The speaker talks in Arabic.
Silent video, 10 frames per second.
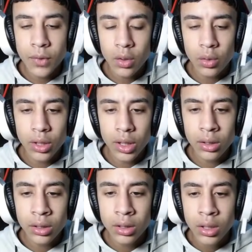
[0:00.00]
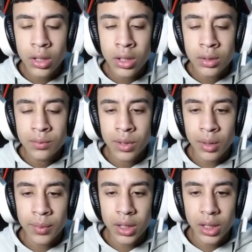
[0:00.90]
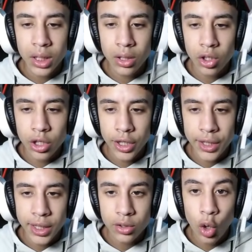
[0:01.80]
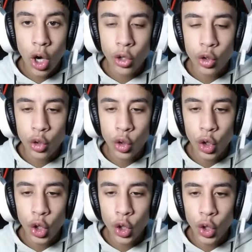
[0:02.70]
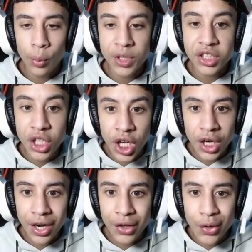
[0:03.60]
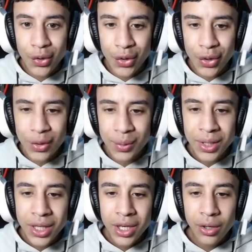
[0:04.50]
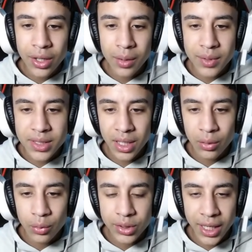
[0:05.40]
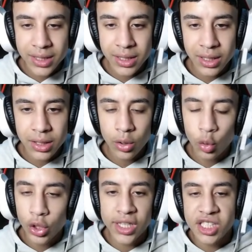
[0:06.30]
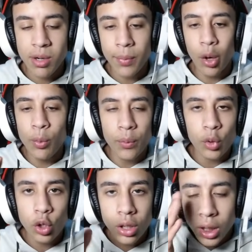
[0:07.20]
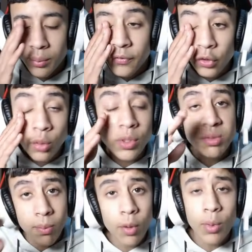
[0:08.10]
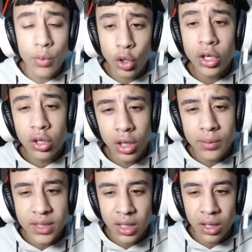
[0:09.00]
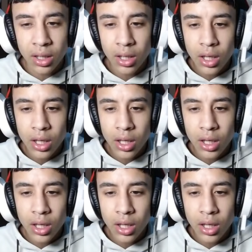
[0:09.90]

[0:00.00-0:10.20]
اوكي بيعمل ايه رايح ناحيه ايرون جولوم اتنين ايرون جولوم اوكي بيسرق الويت عادي جدا كلنا يا شباب اول ما بروح قريه مين فيكم يا شباب اما بيروح القريه بيسرقها